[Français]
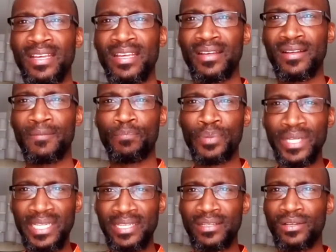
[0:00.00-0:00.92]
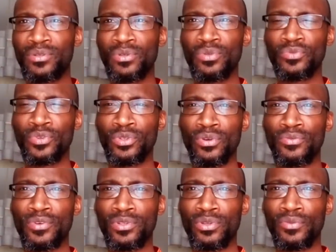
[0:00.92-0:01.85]
euh, brille de nouveau dans
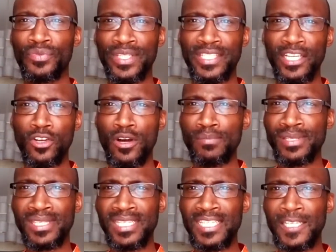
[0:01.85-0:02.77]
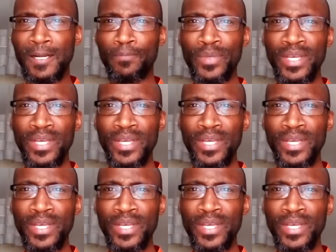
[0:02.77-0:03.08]
votre vie. C'est comme si euh,